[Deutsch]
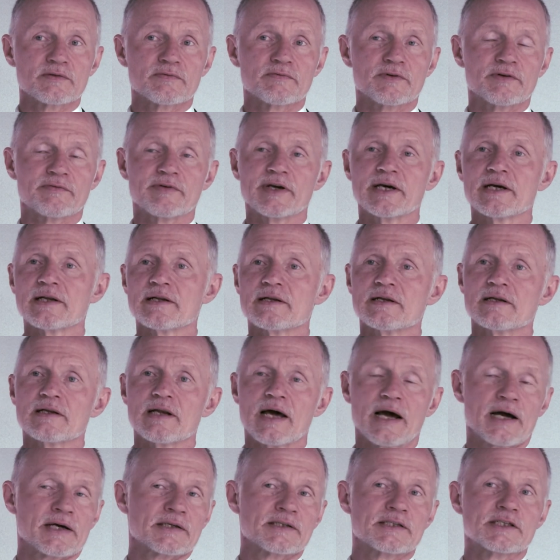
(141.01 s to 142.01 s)
Wir werden
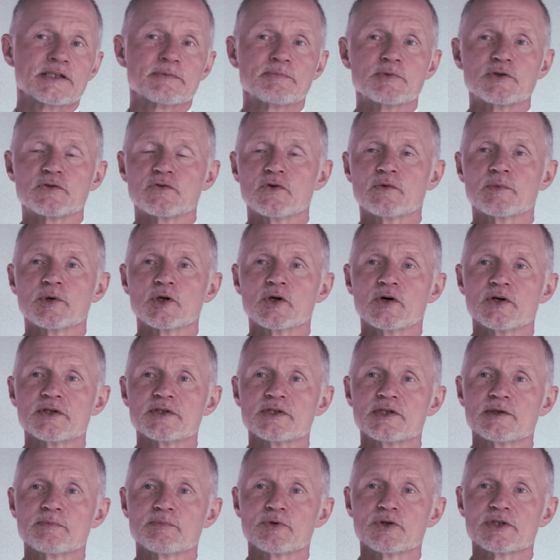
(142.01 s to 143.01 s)
80 bis
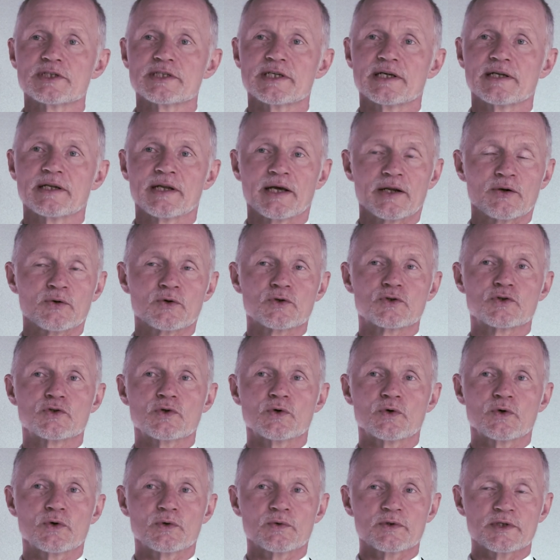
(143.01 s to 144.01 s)
95 Prozent
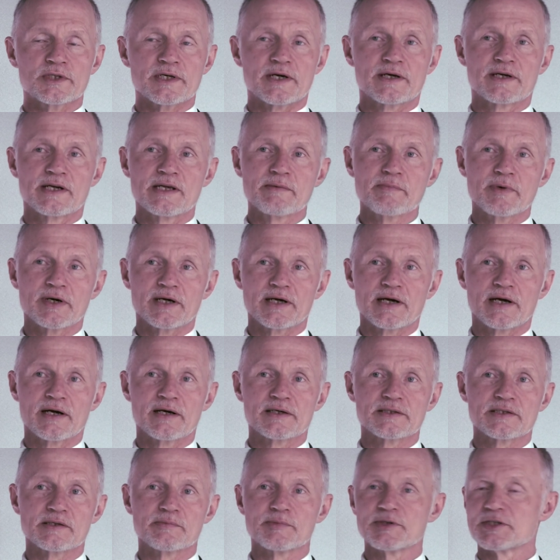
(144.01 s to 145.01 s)
Reduktion unserer
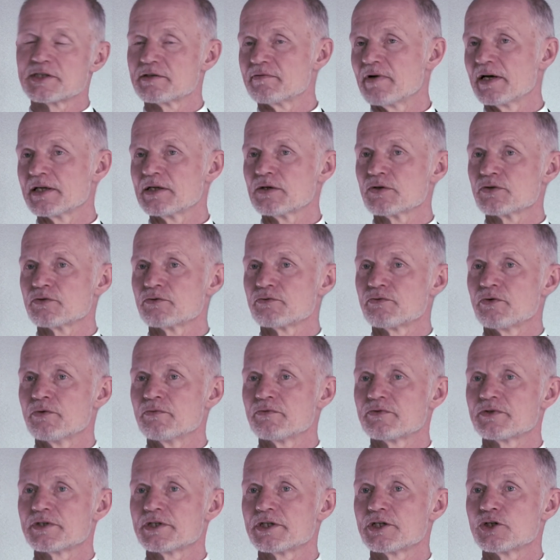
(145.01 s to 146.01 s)
Klimagase bis
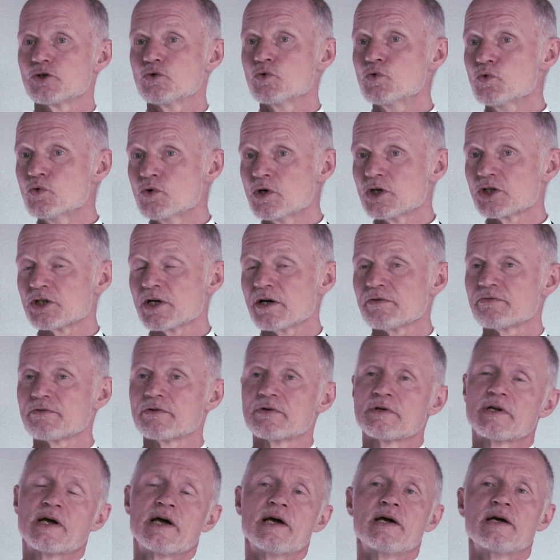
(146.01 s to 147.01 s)
2050 nur
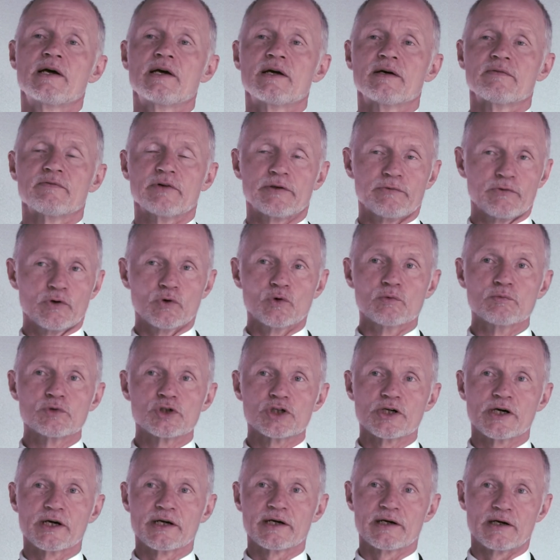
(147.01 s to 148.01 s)
schaffen, wenn wir
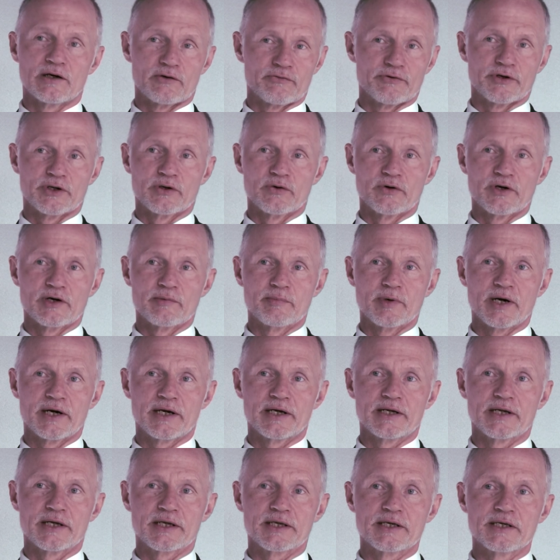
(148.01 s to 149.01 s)
umsteigen auf erneuerbare
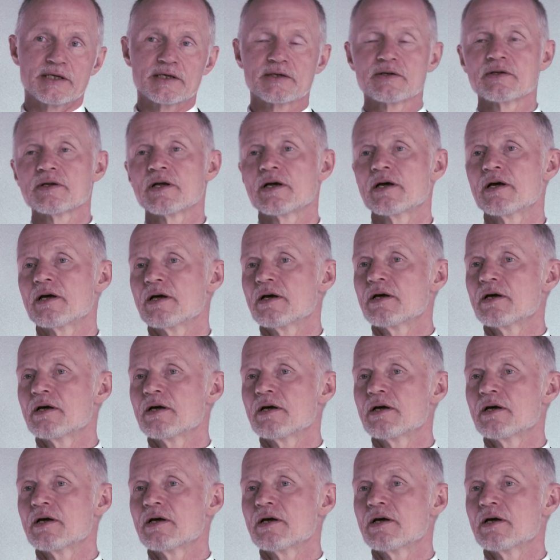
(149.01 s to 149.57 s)
Energien.